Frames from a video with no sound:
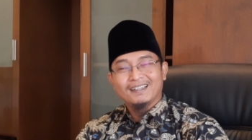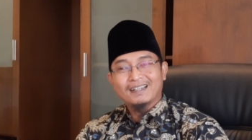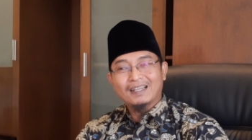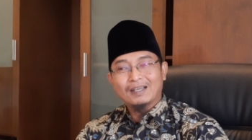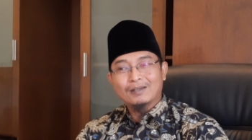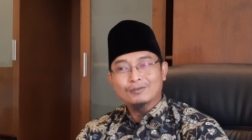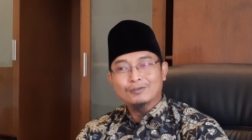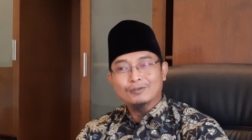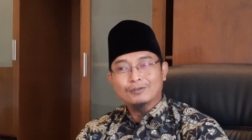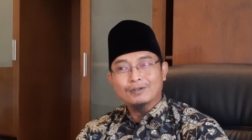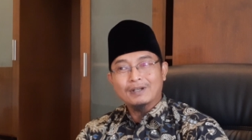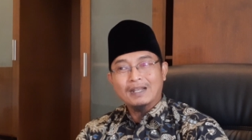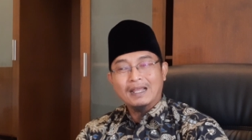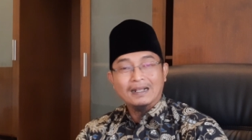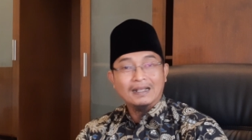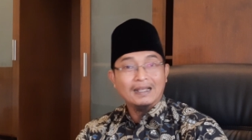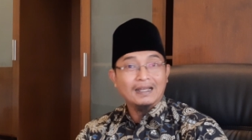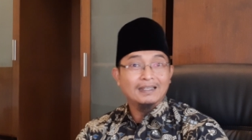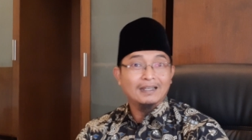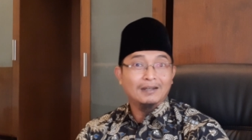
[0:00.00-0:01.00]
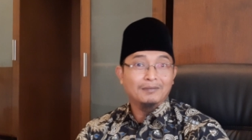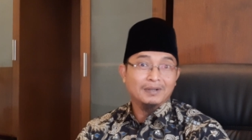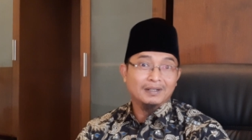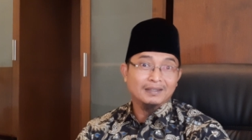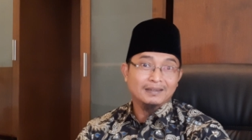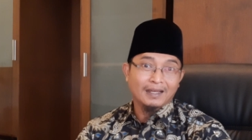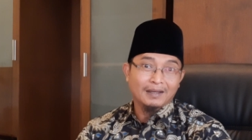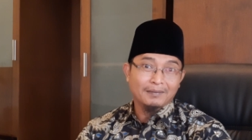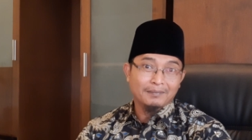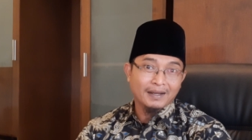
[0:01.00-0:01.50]
Nah untuk langkah yang
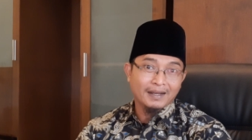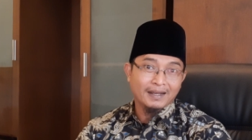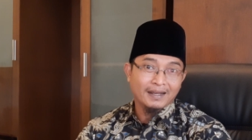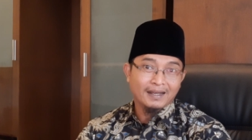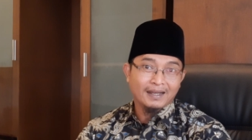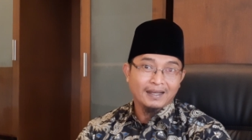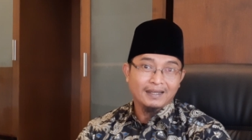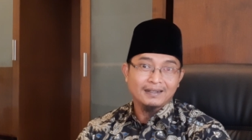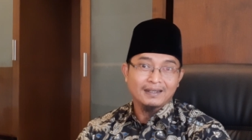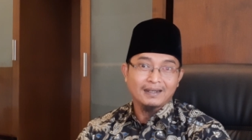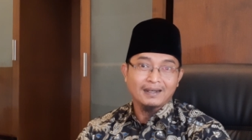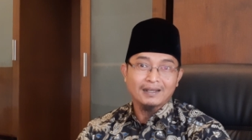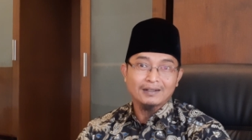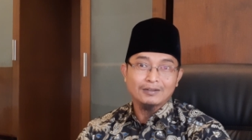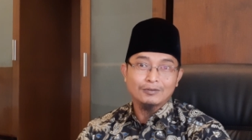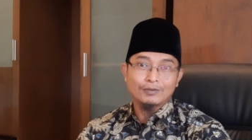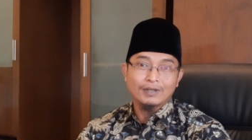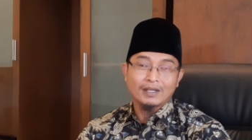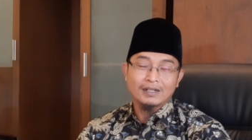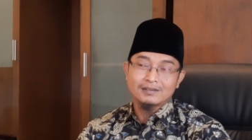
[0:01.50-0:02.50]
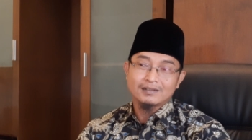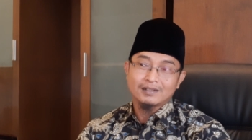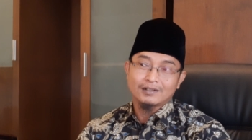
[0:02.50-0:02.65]
pertama Anda lakukan